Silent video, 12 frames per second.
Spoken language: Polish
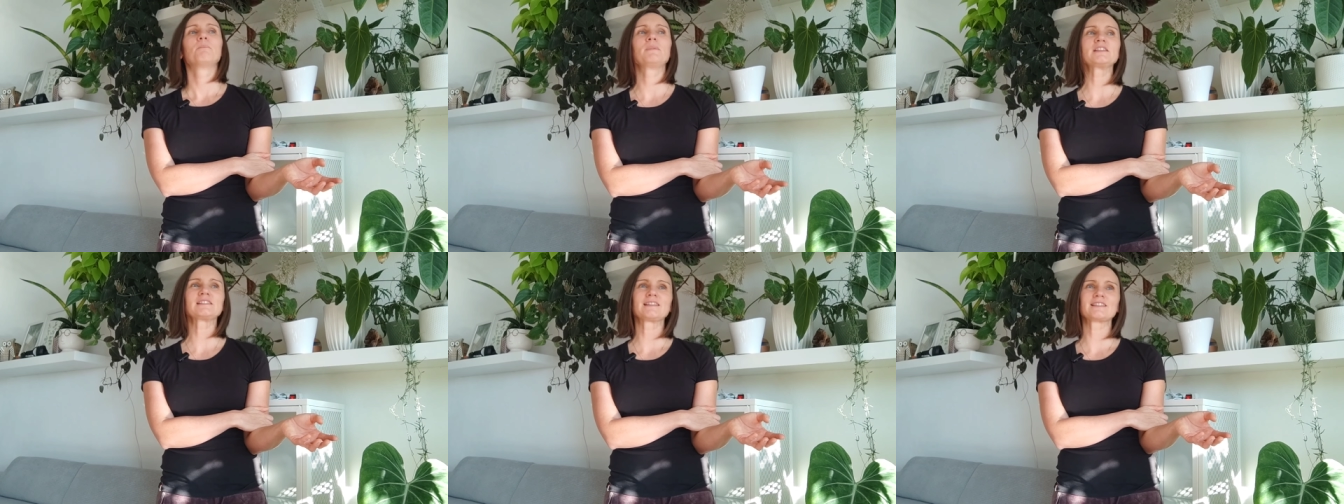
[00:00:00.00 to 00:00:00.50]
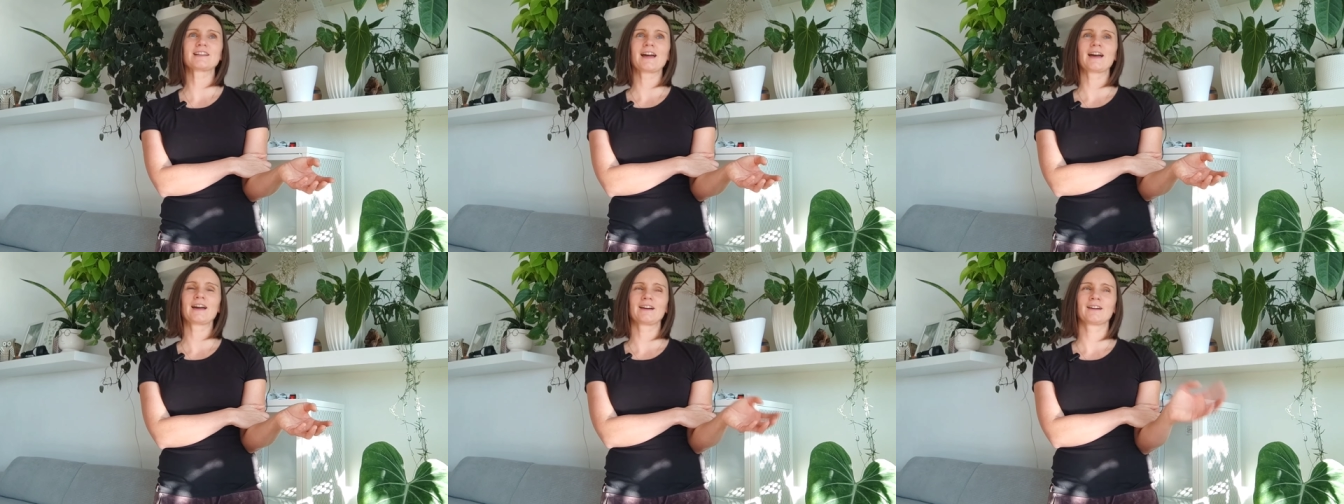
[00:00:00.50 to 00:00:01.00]
Myślę, że
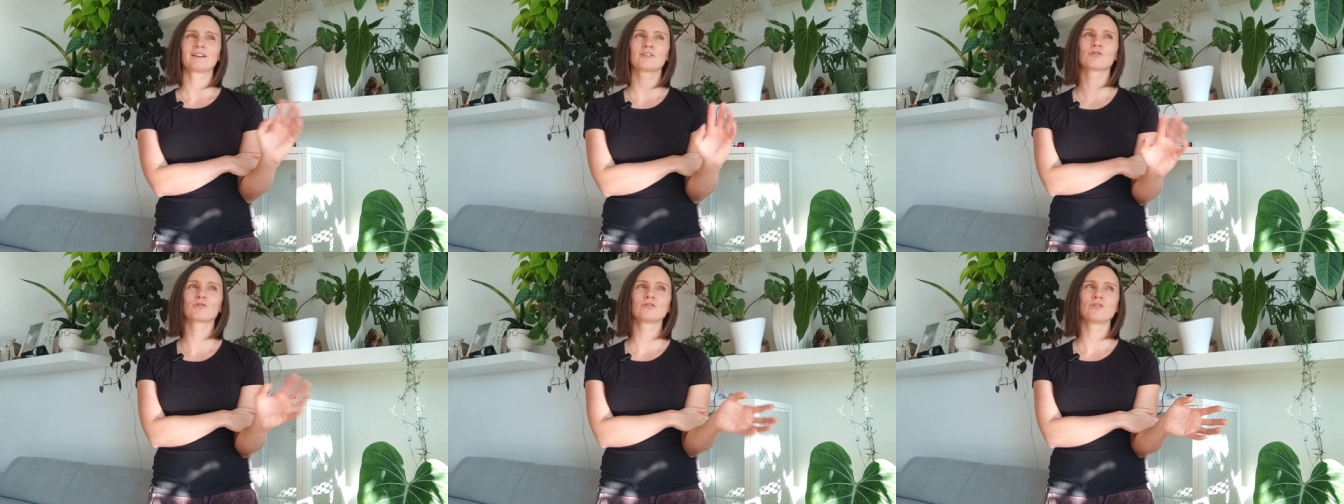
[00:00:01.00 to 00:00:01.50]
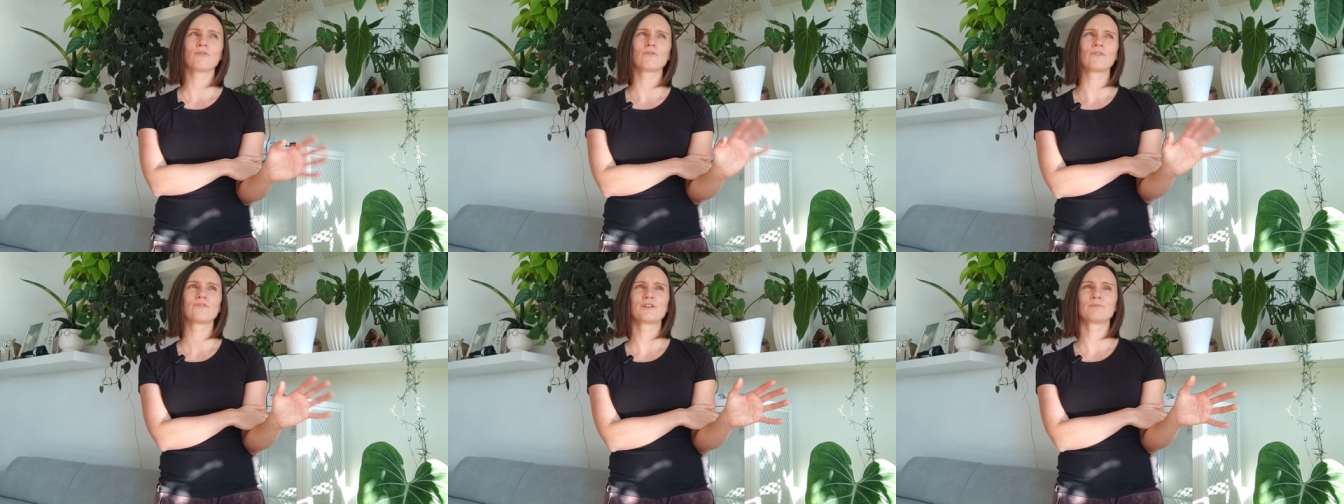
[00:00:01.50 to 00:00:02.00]
e,
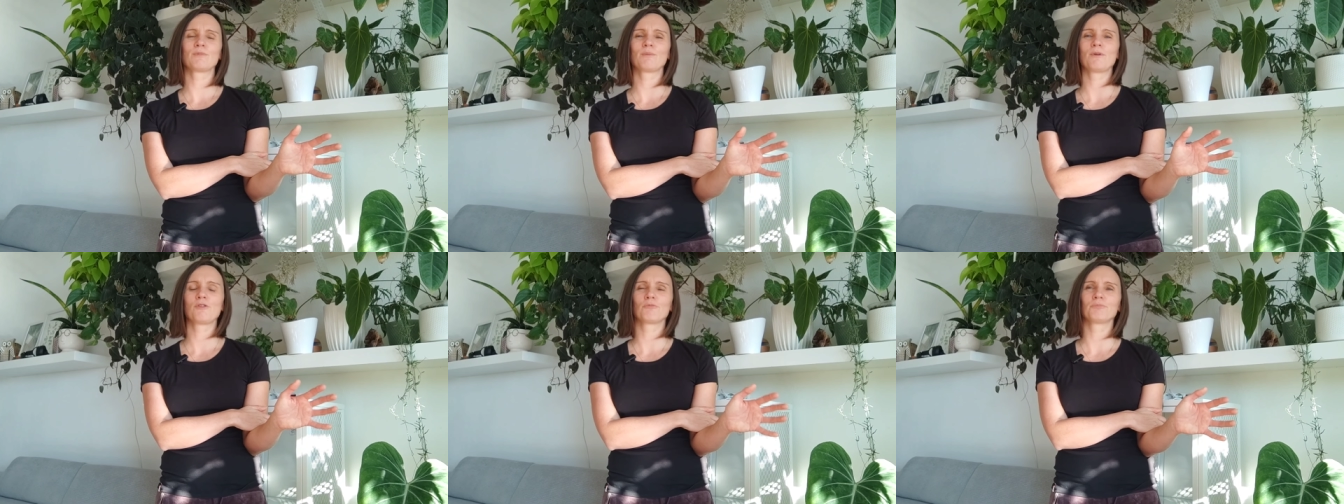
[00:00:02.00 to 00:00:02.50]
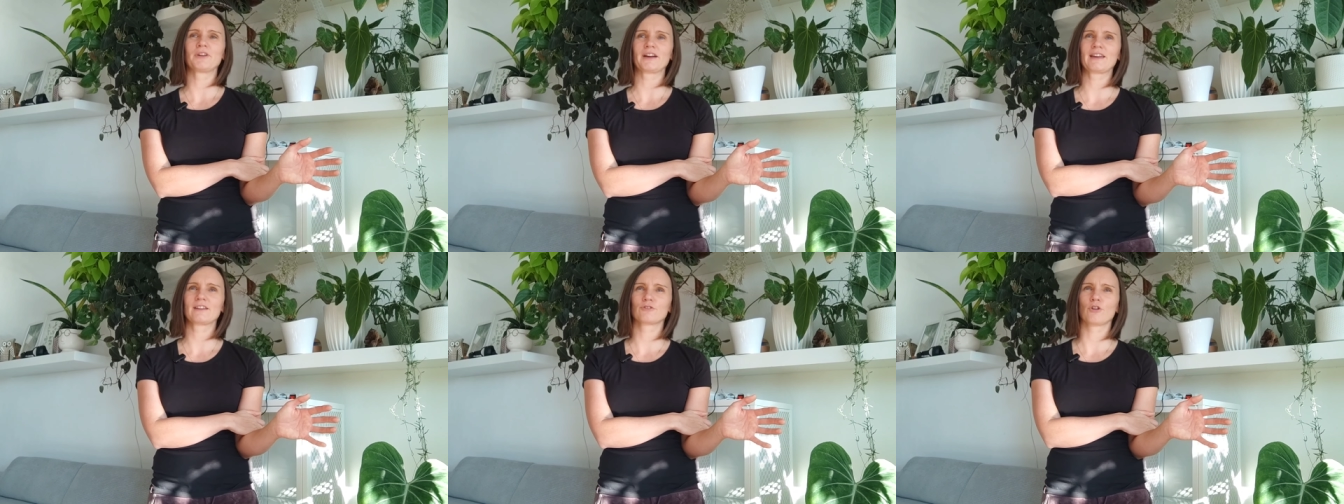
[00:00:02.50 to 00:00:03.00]
grudniowe filmy będą
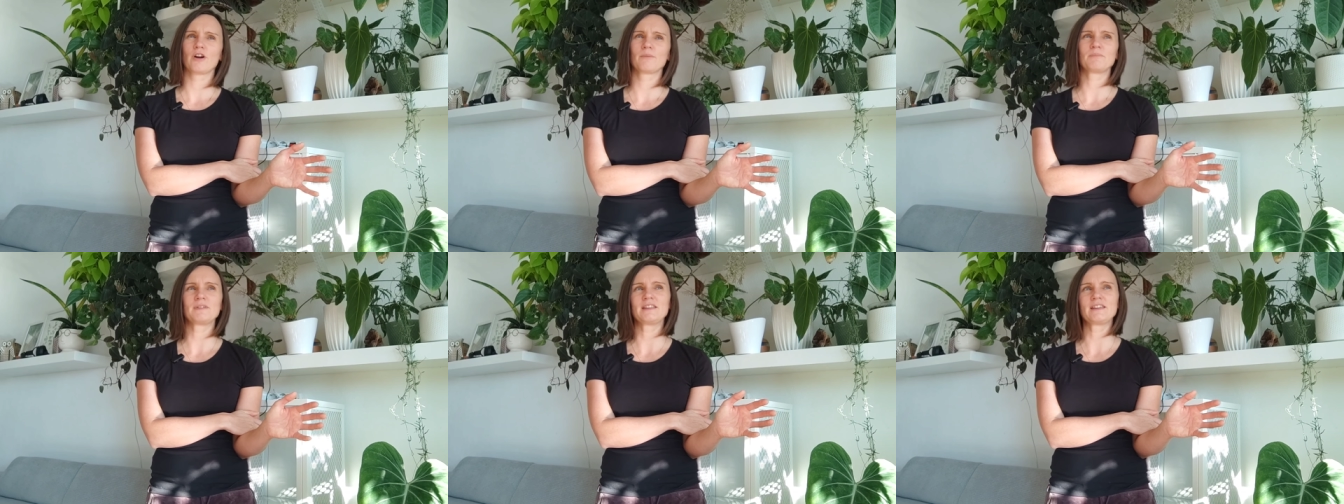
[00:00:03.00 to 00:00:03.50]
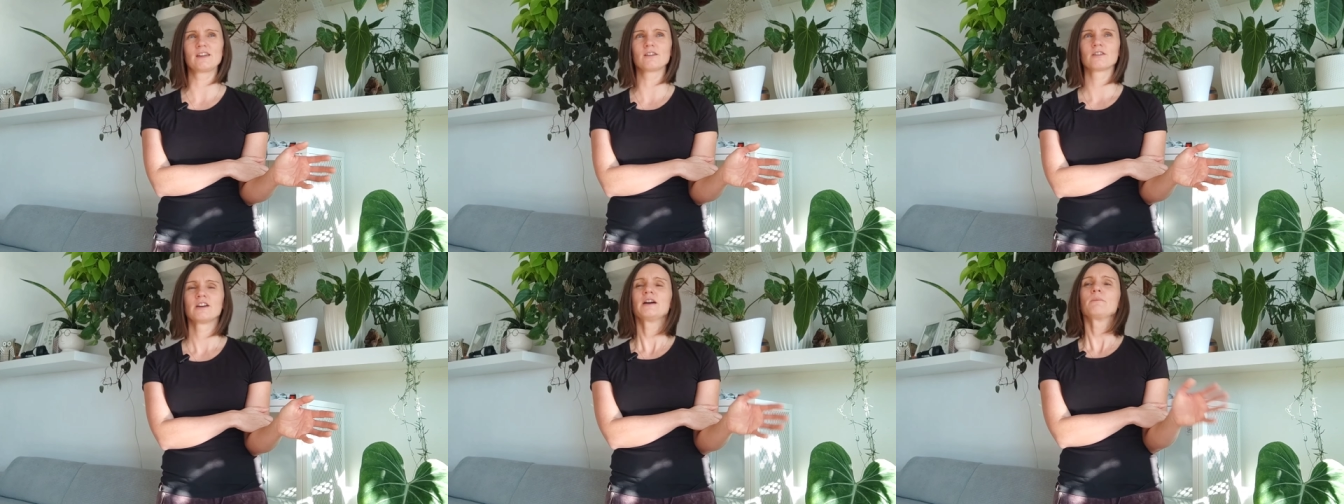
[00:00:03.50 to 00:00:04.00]
takie trochę
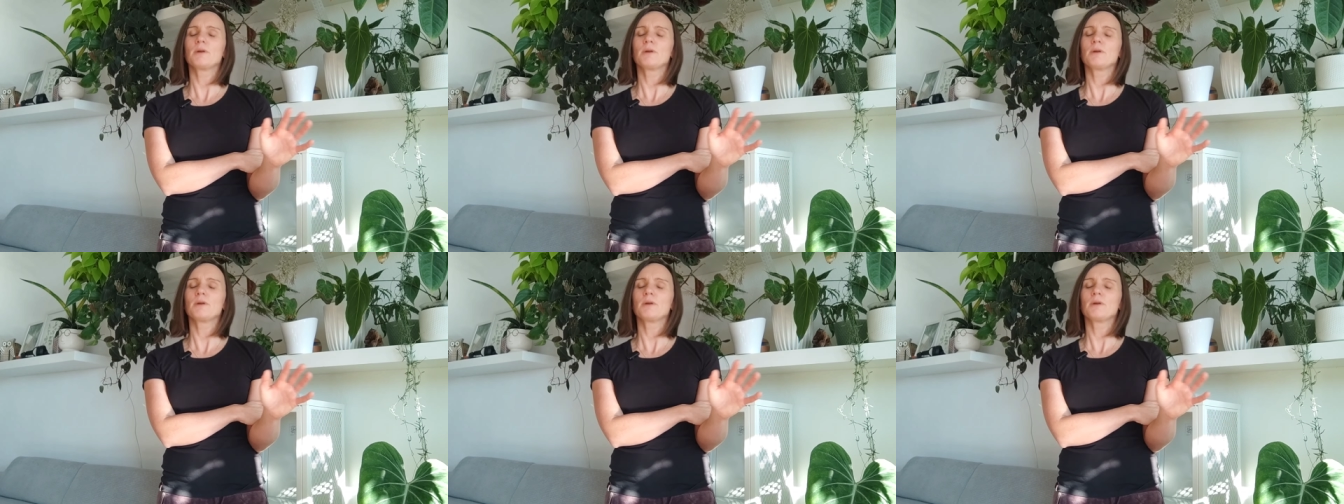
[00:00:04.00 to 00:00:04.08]
mniej,